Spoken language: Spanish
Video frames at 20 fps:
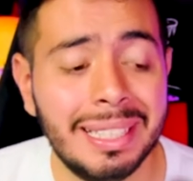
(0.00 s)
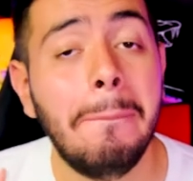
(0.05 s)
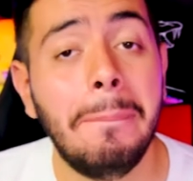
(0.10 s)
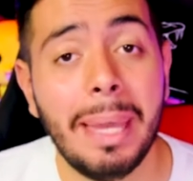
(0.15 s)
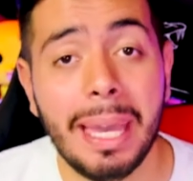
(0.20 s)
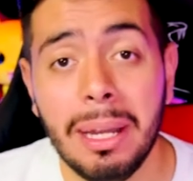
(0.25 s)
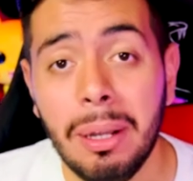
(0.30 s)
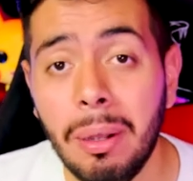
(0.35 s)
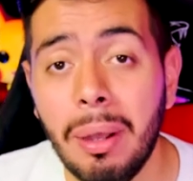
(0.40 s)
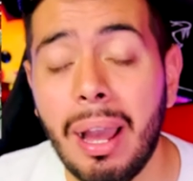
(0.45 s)

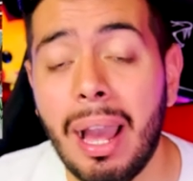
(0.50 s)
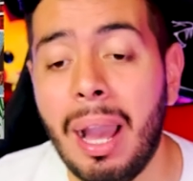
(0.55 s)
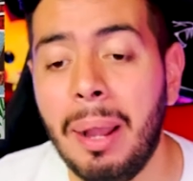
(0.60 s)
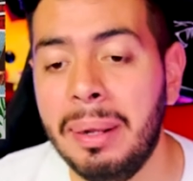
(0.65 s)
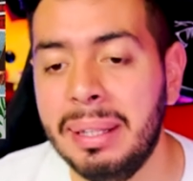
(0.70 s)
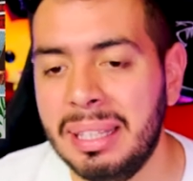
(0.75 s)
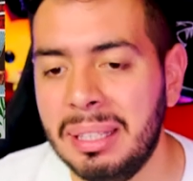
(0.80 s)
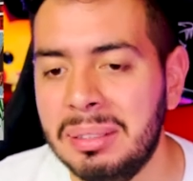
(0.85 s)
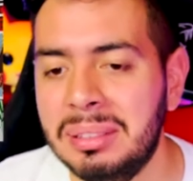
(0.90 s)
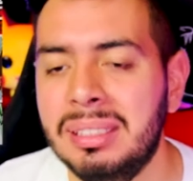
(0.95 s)
Pero
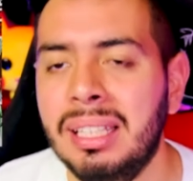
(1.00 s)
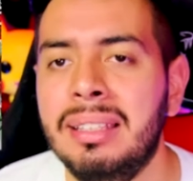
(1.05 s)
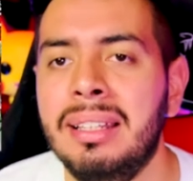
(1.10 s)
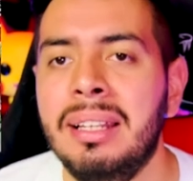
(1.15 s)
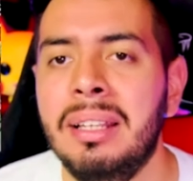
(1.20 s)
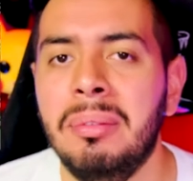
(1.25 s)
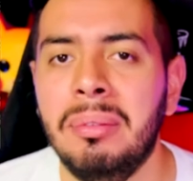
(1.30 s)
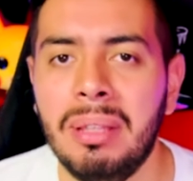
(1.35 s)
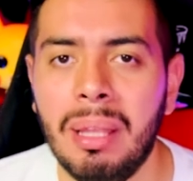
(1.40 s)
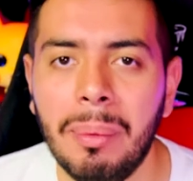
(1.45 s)
ahorita nos está
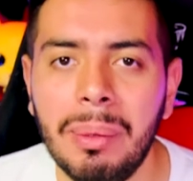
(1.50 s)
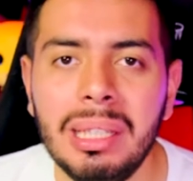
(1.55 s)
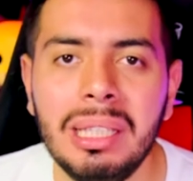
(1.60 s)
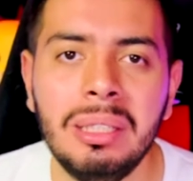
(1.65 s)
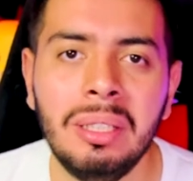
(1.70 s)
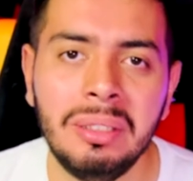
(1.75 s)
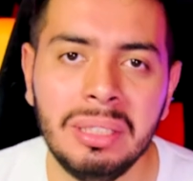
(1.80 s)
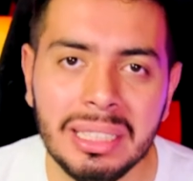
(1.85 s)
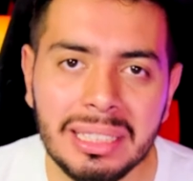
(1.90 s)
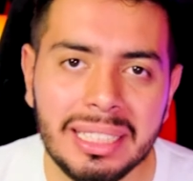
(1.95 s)
trayendo una buena
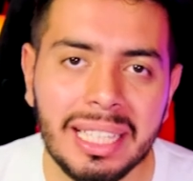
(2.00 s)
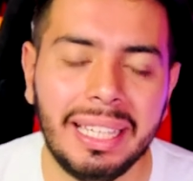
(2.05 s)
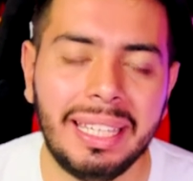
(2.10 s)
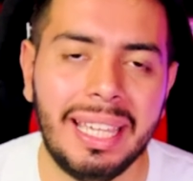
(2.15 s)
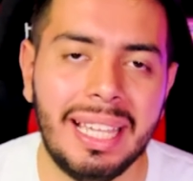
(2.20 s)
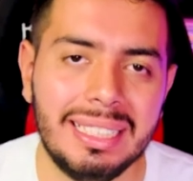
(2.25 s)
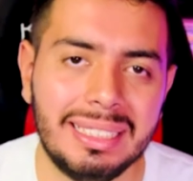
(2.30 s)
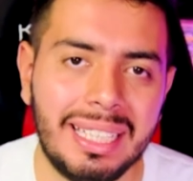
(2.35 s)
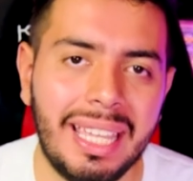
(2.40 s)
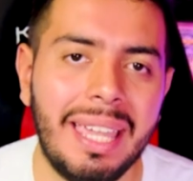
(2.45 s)
noticia
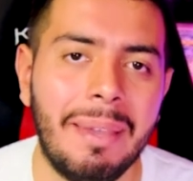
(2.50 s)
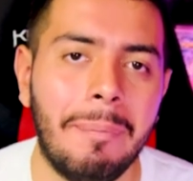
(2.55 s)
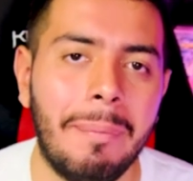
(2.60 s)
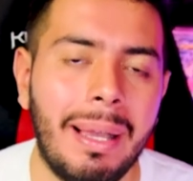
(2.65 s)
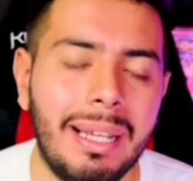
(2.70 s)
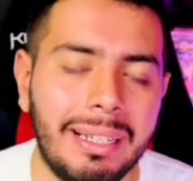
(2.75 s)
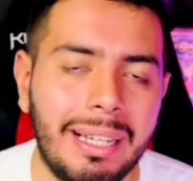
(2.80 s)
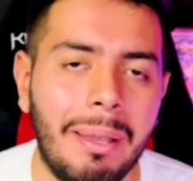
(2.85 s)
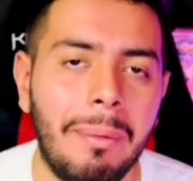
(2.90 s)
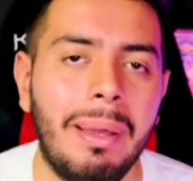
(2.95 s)
que es que
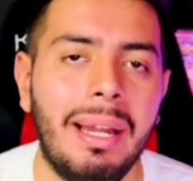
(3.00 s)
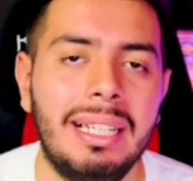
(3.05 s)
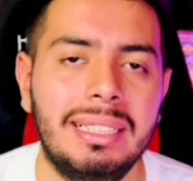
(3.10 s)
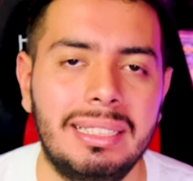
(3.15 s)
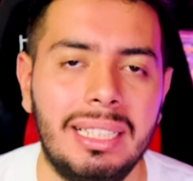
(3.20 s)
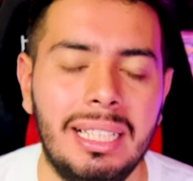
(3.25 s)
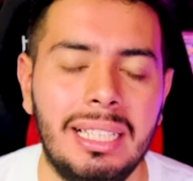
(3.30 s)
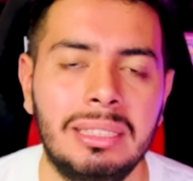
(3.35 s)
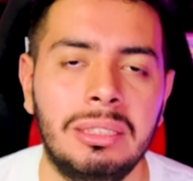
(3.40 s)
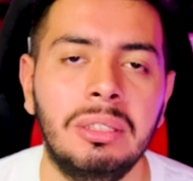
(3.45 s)
va a acabar
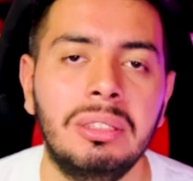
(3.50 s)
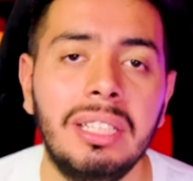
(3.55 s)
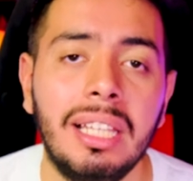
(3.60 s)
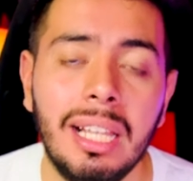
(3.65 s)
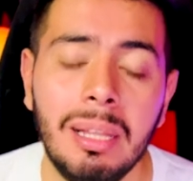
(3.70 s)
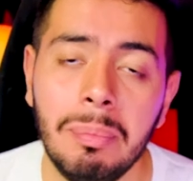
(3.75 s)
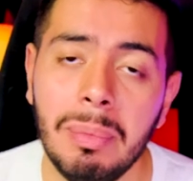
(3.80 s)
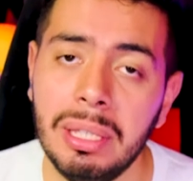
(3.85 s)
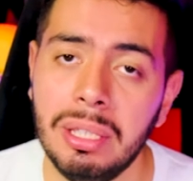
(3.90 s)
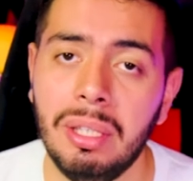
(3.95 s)
hasta las 12
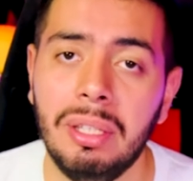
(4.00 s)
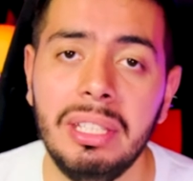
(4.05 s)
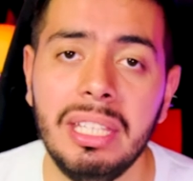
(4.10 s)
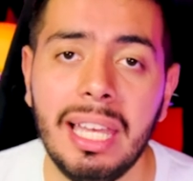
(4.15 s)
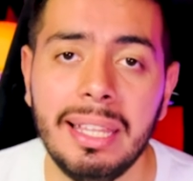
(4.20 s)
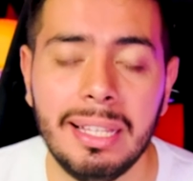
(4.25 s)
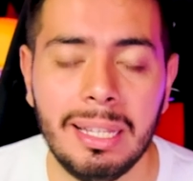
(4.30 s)
del mediodía